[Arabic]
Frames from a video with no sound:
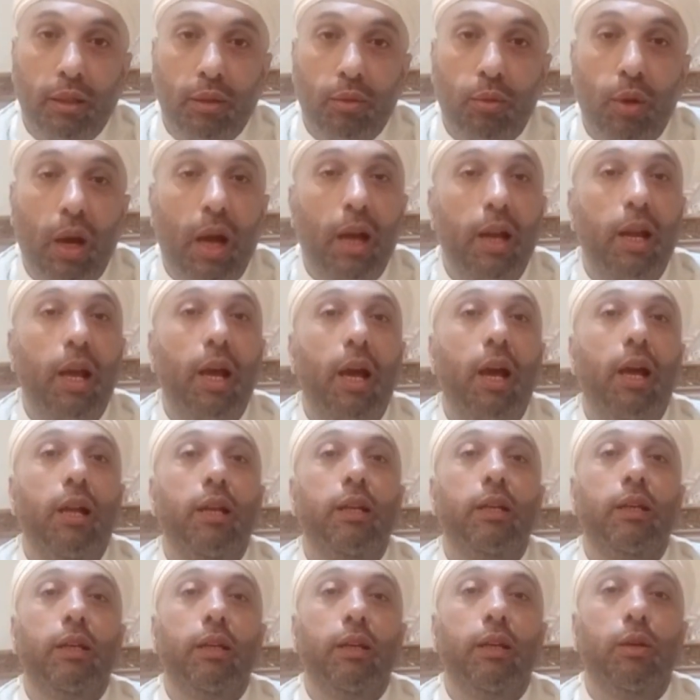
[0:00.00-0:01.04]
وعلى
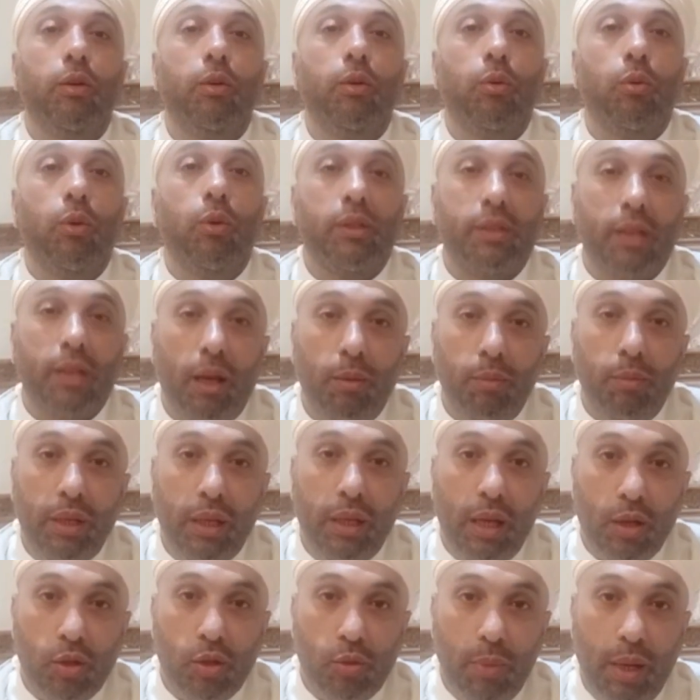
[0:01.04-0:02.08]
آله وصحبه
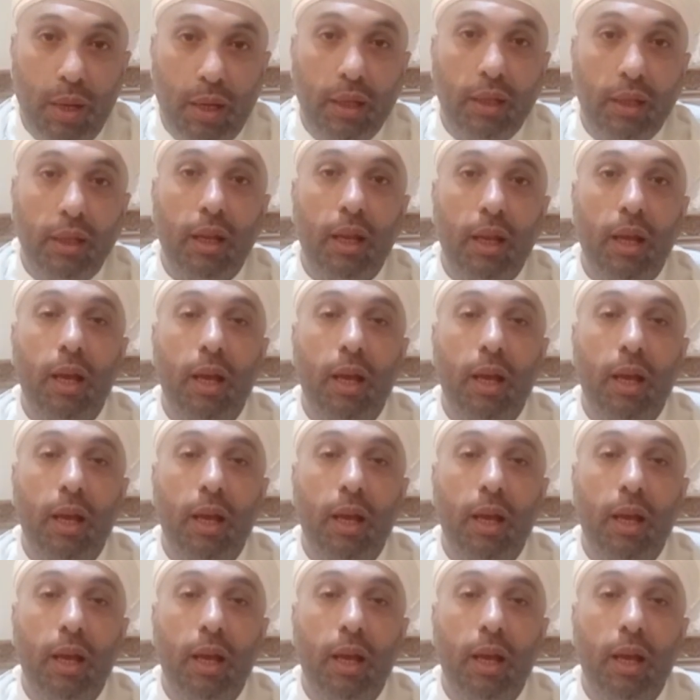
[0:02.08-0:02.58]
أجمعين